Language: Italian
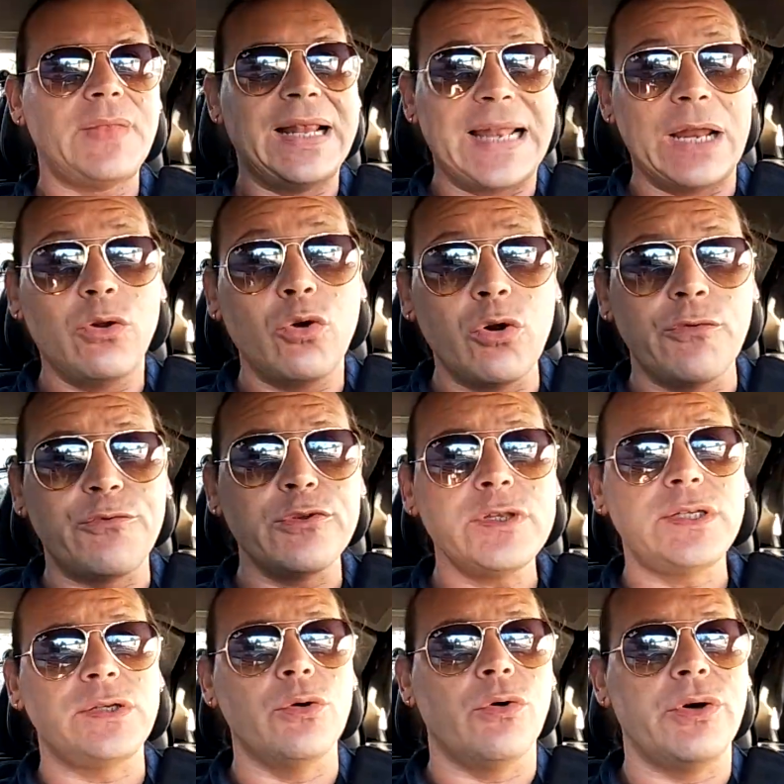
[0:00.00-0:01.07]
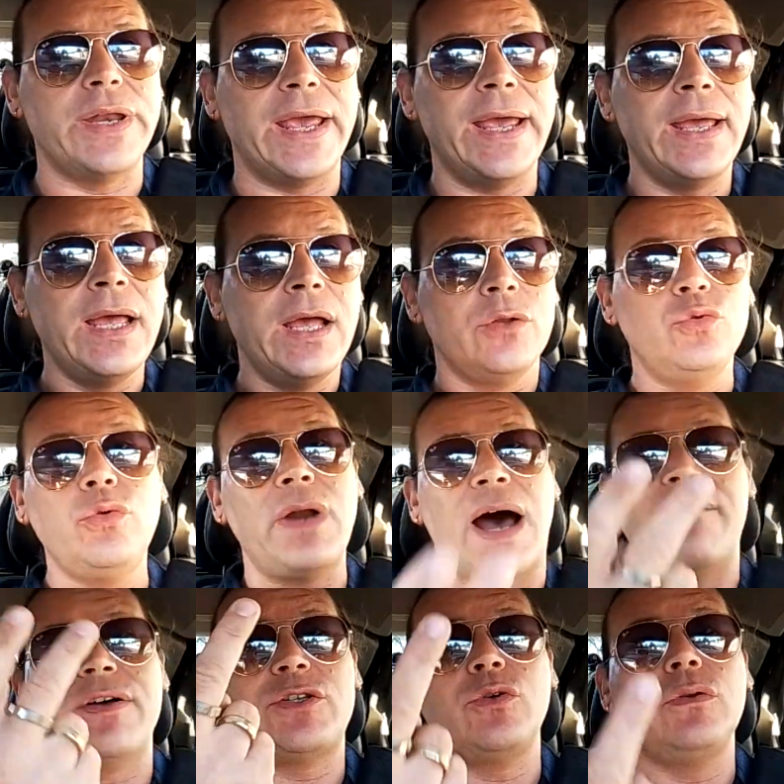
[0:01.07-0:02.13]
la loro funzione
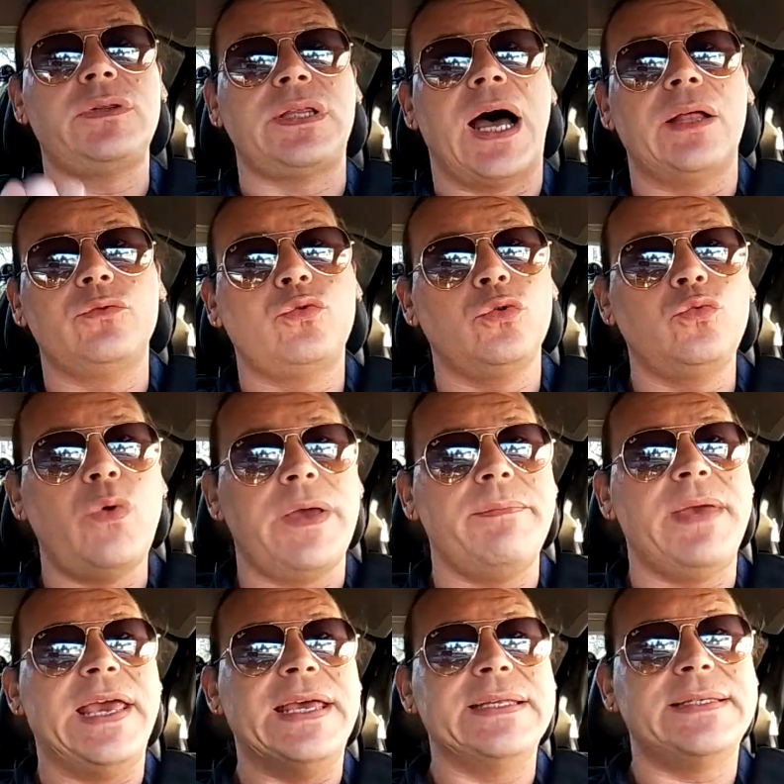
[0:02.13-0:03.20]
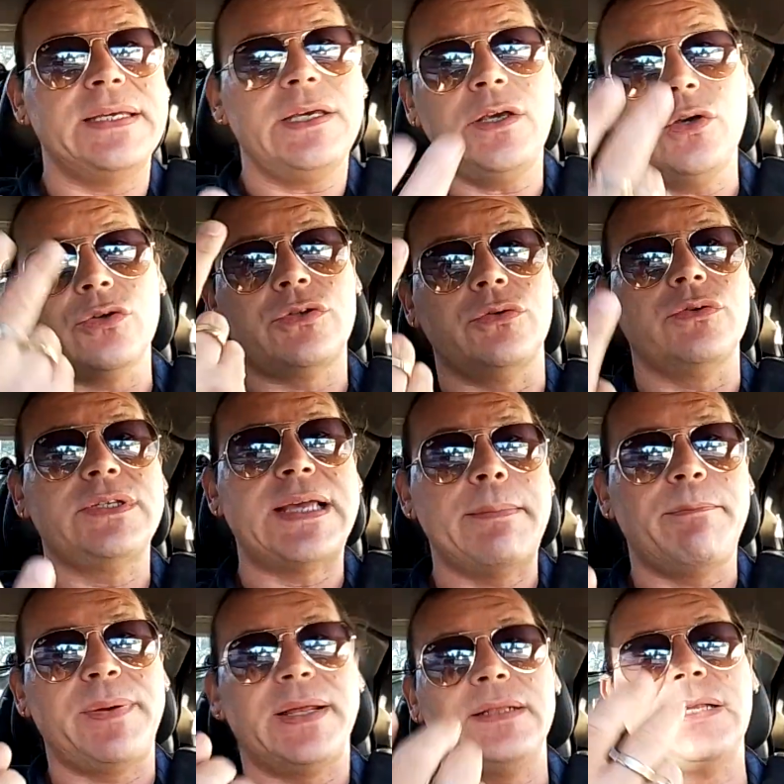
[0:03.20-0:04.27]
durava soltanto due mesi. Io sono
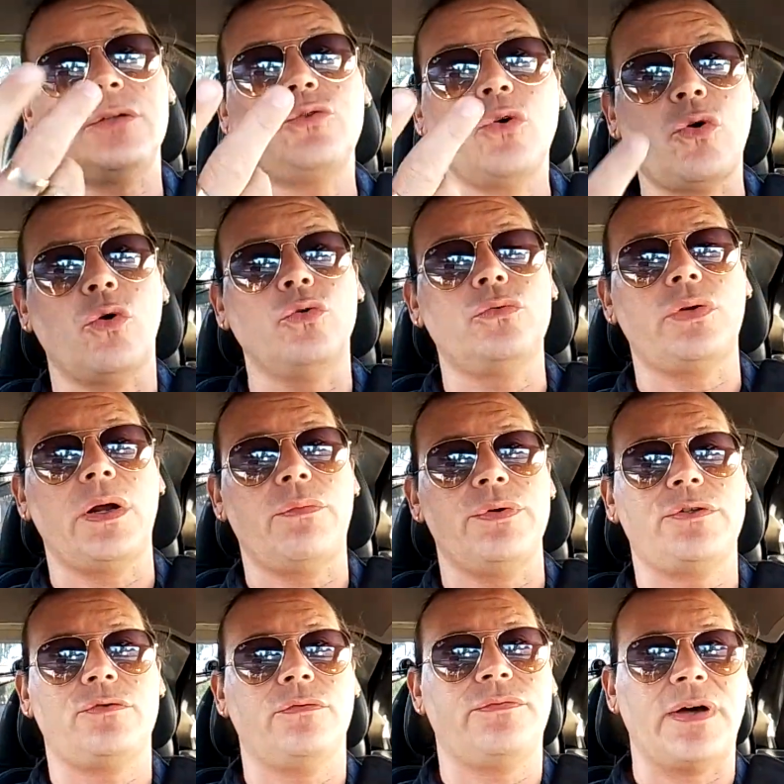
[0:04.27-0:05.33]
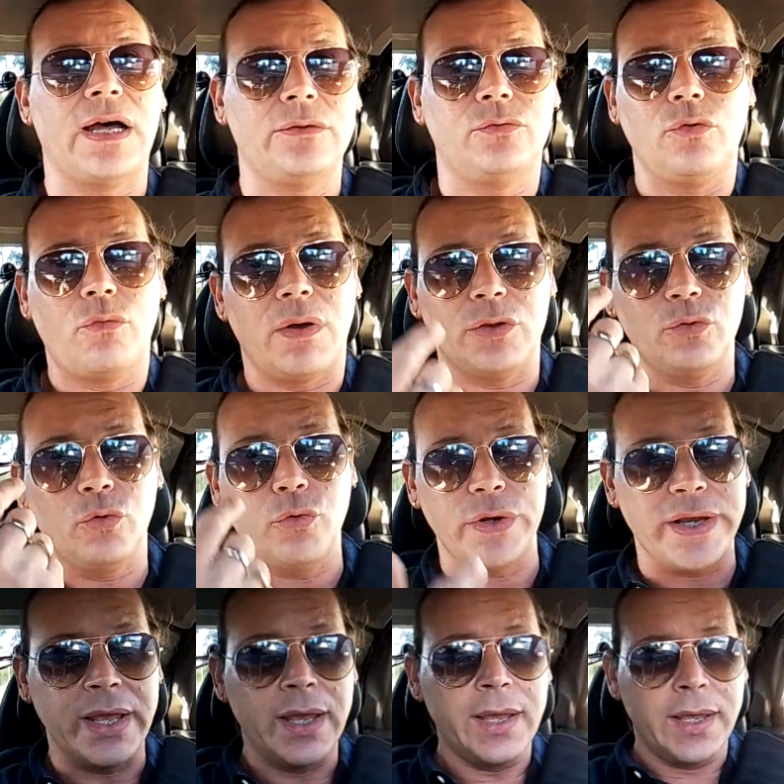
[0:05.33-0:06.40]
sempre andato contro a questo fatto, quando
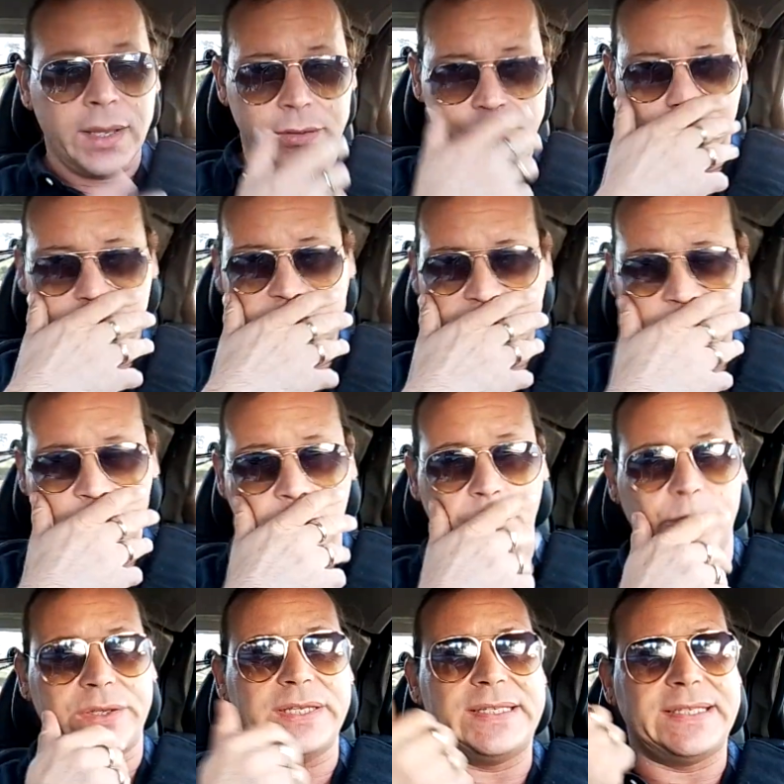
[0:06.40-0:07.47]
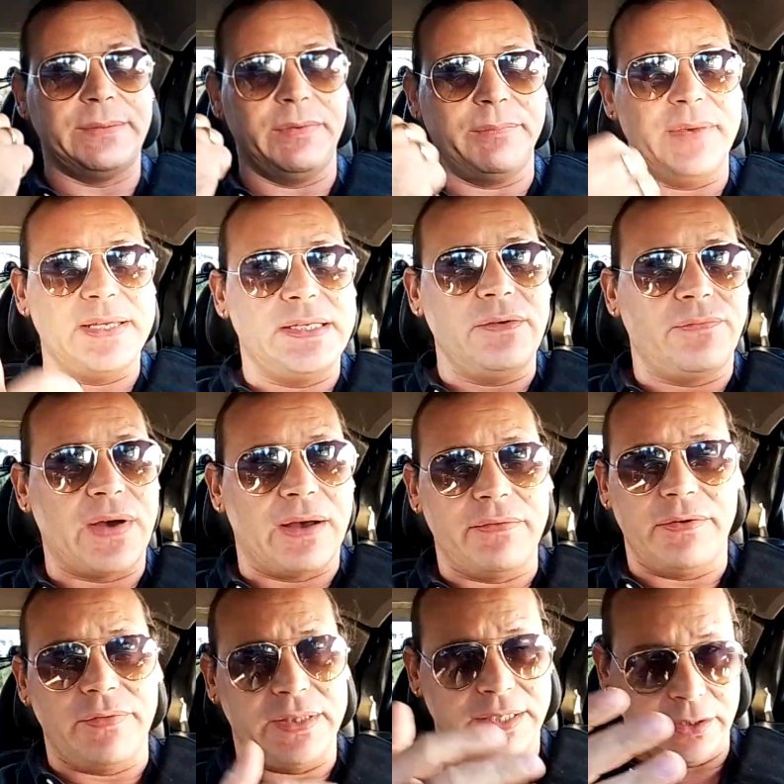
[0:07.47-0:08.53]
lui soltanto pochissimi mesi fa
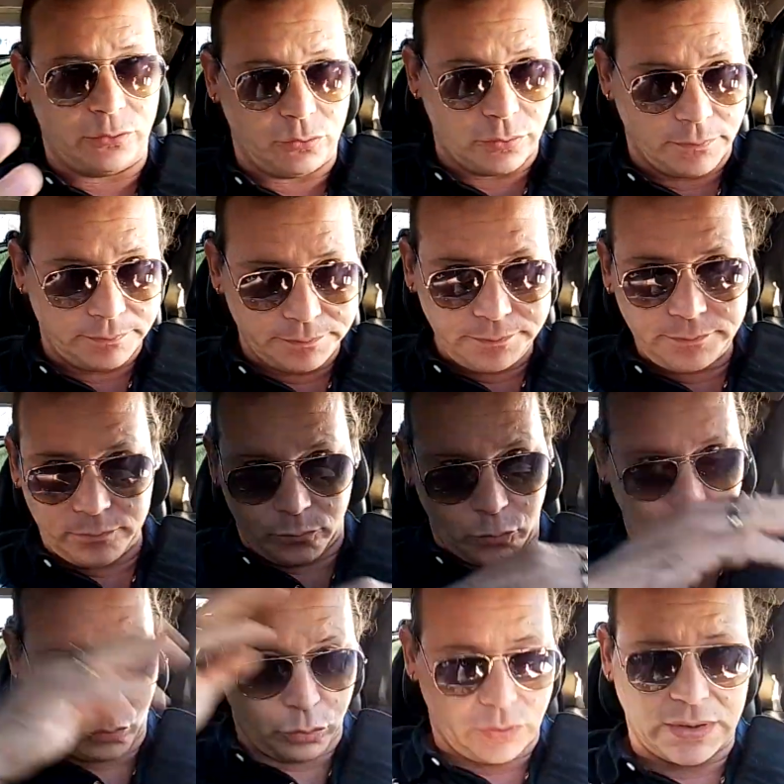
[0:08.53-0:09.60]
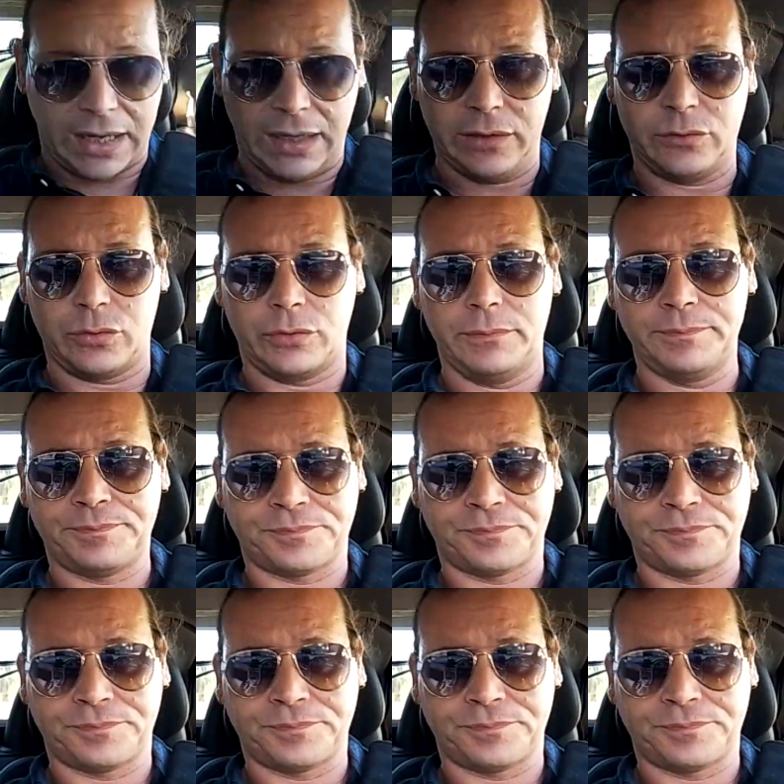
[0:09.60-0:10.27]
aveva detto tutt'altro.